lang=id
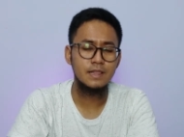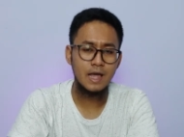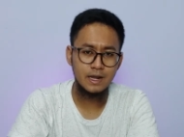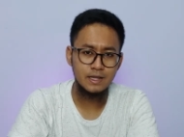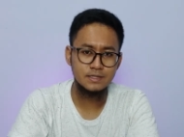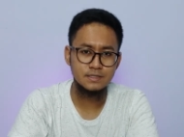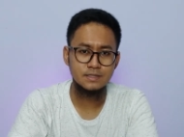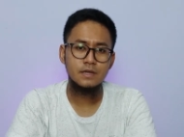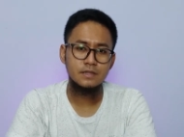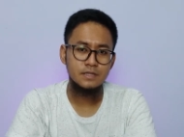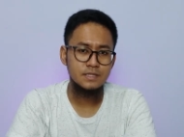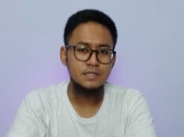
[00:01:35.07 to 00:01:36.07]
laris
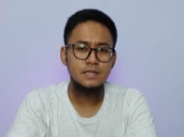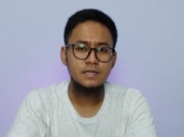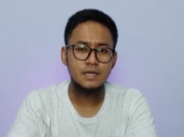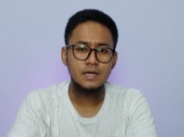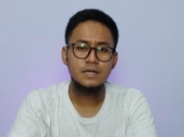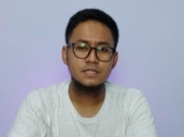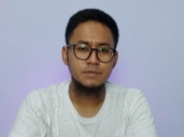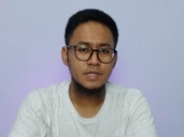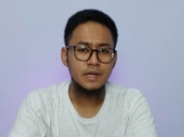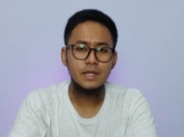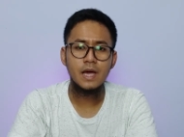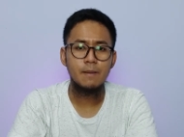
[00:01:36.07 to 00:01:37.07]
dan di sini ya
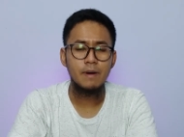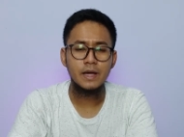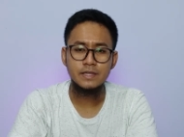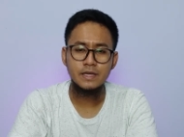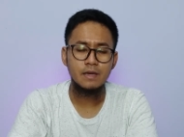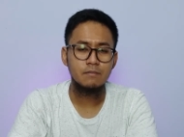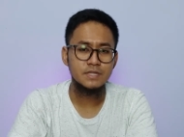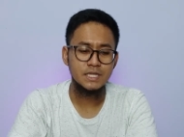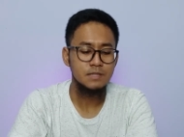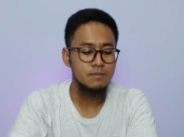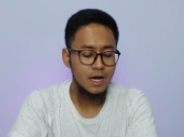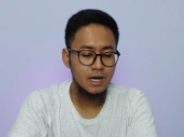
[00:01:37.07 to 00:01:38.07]
sebenarnya nggak banyak yang
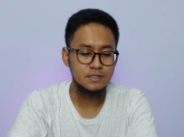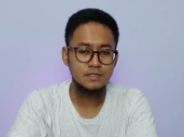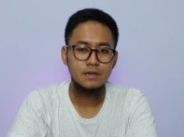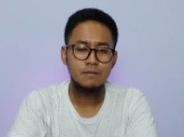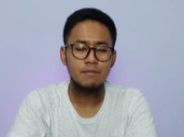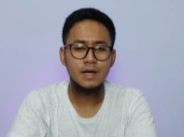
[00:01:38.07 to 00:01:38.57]
bisa dibahas